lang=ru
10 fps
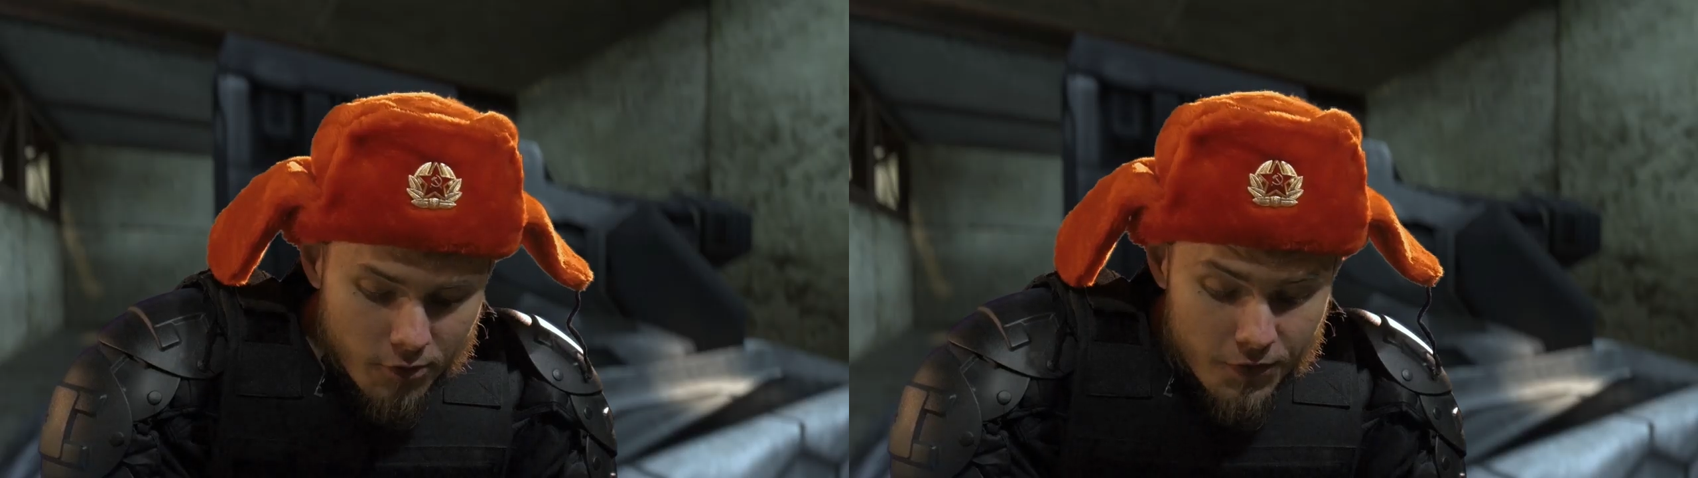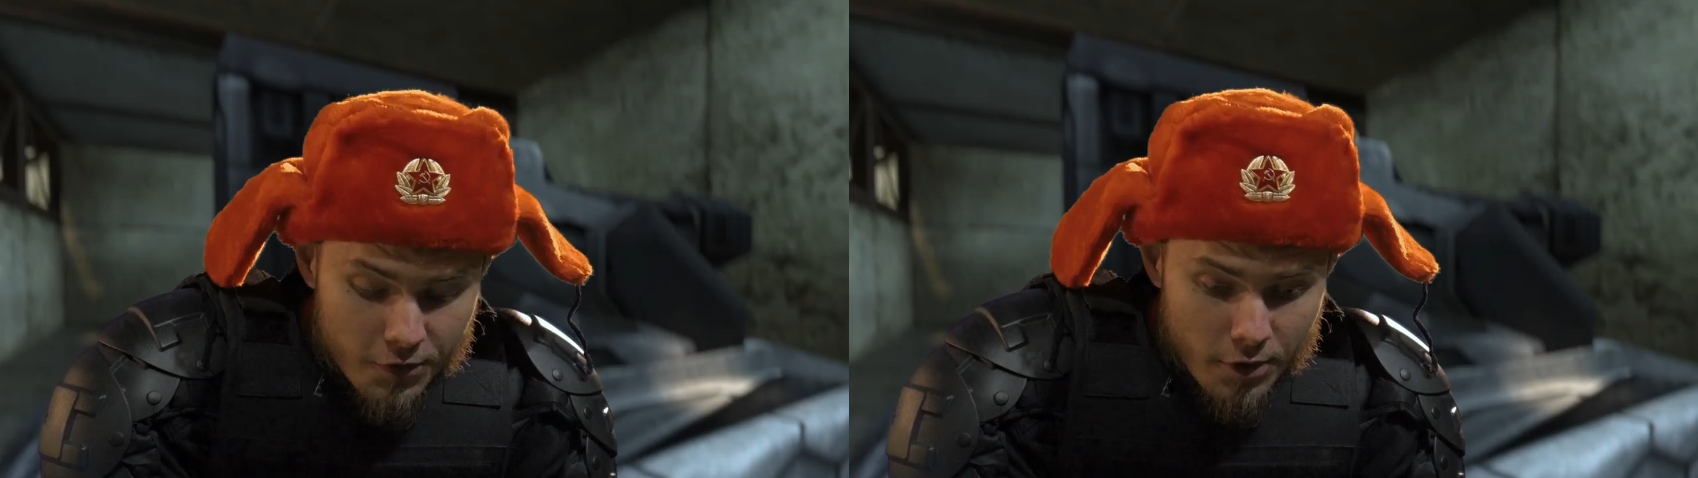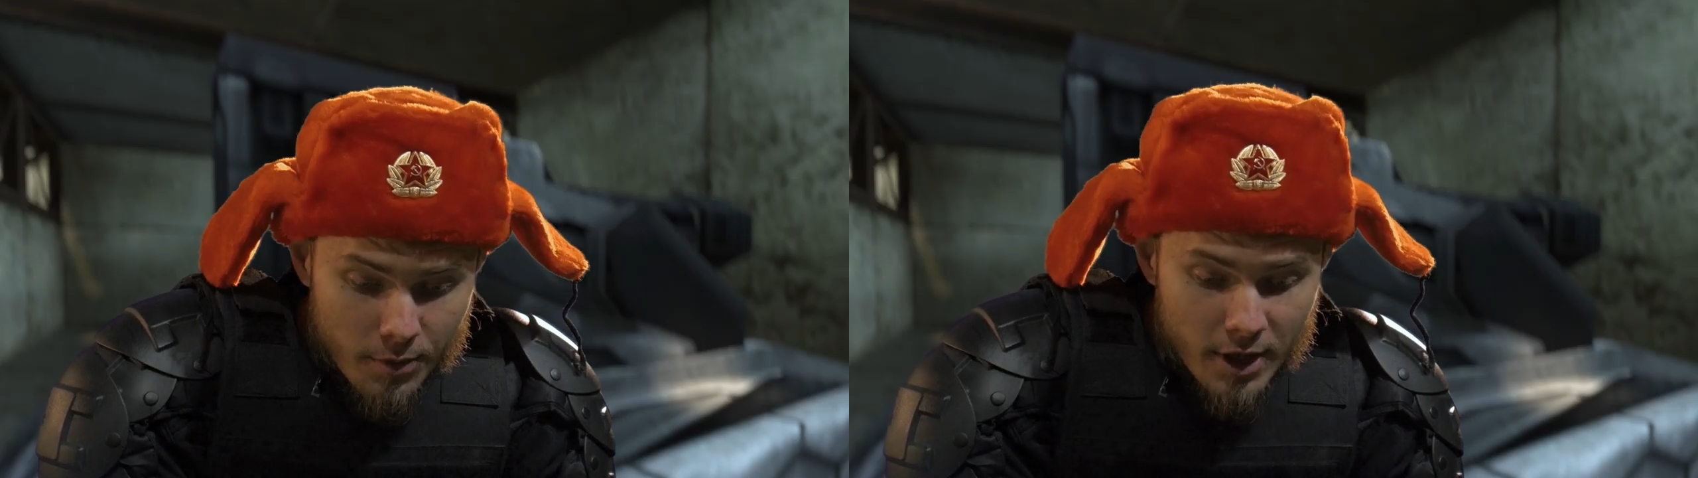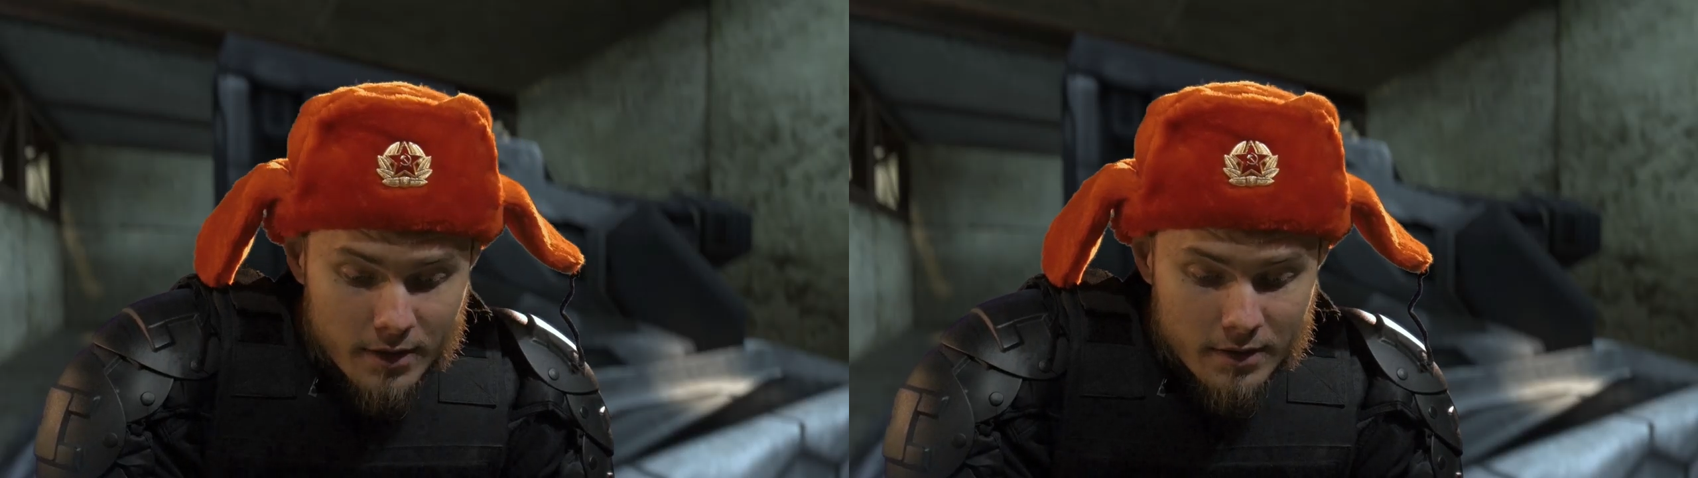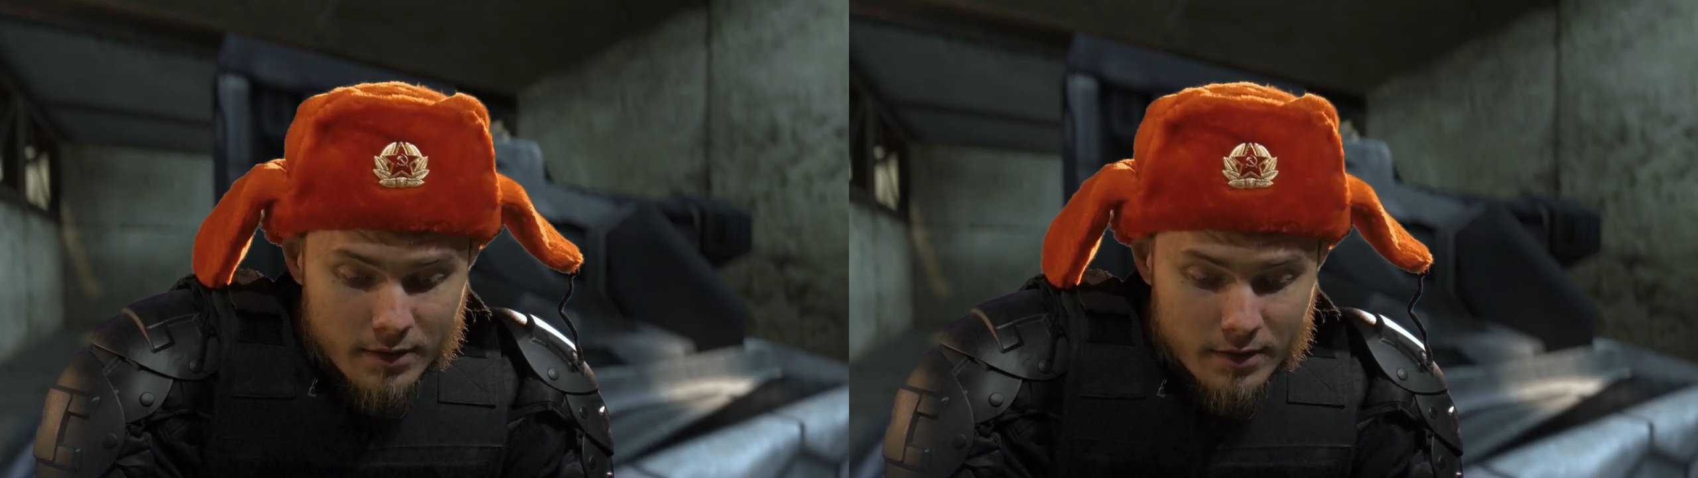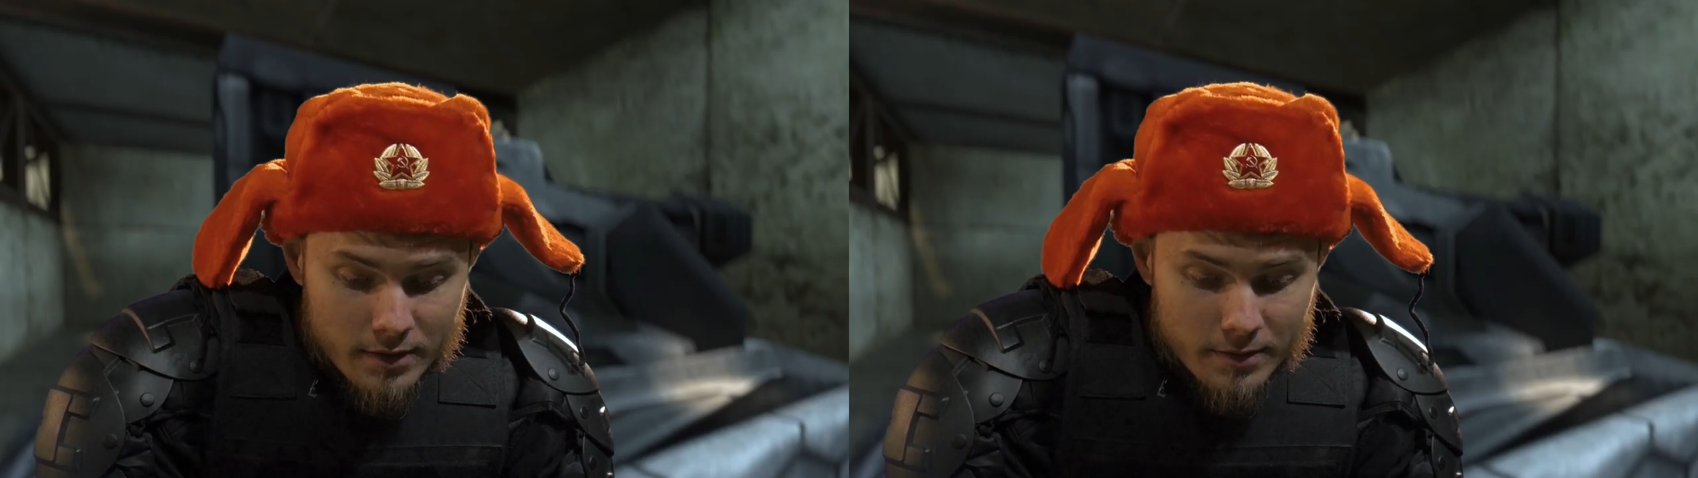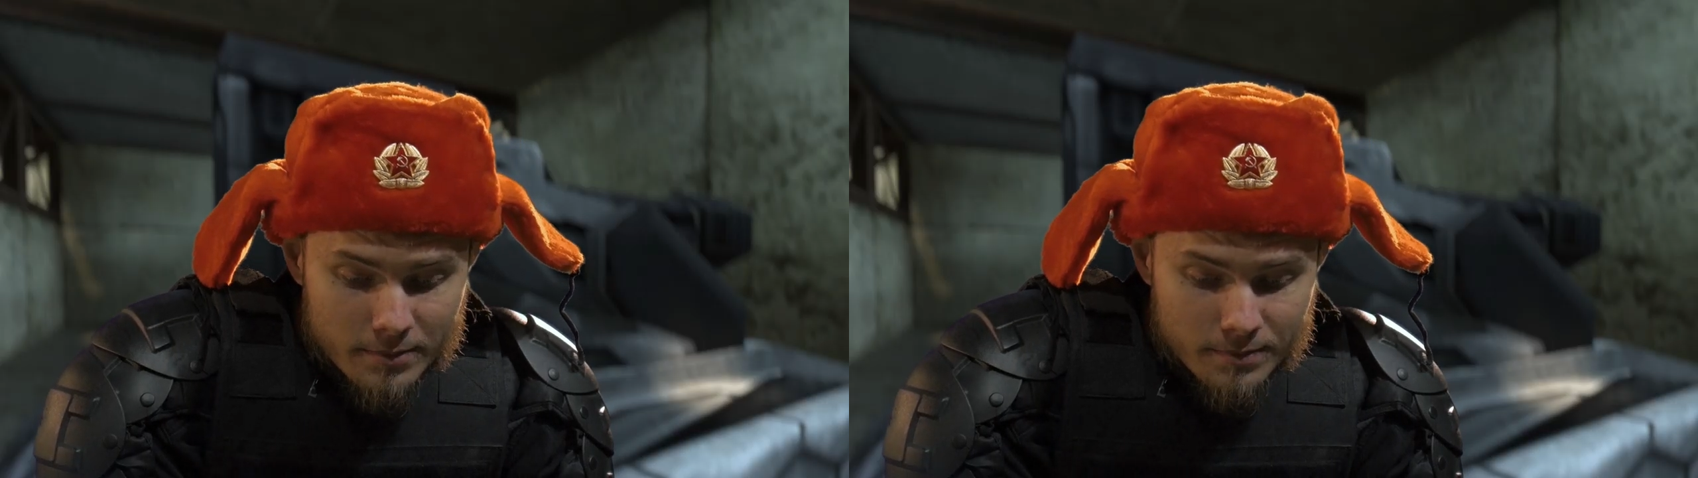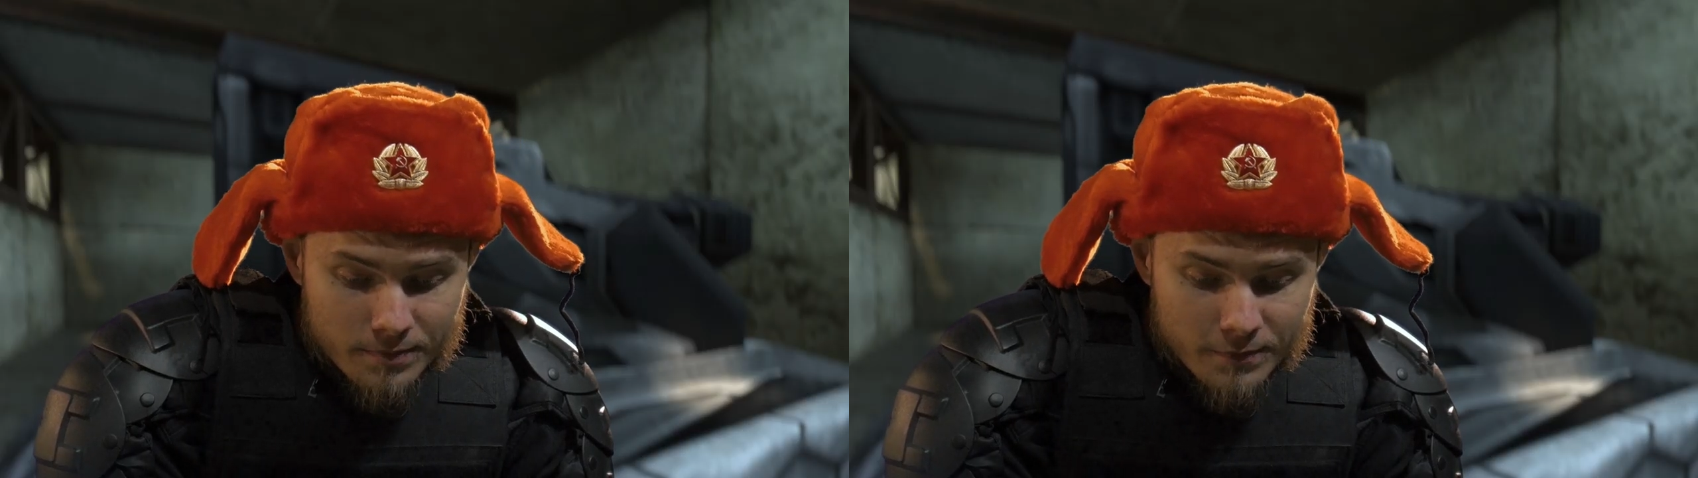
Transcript: Ну и все, ребят, э,